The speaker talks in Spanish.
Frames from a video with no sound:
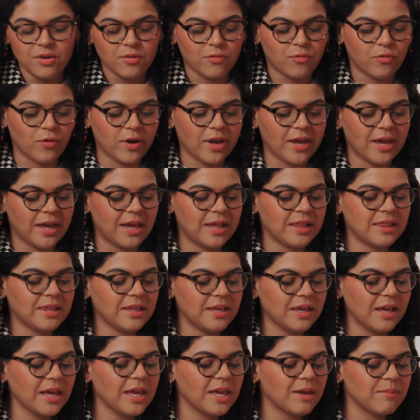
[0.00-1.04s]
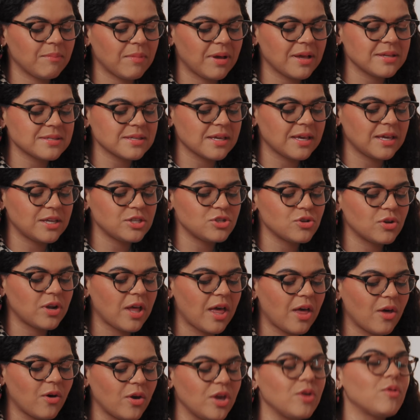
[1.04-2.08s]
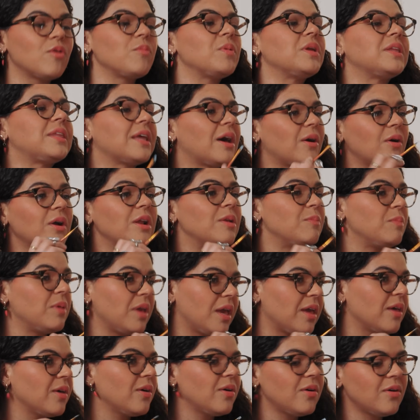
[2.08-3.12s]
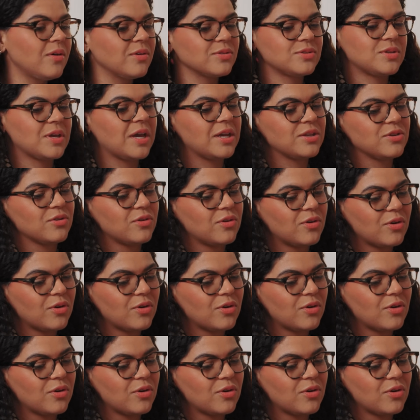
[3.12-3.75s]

fue el día que más he llorado y vomitado el miedo. O sea, yo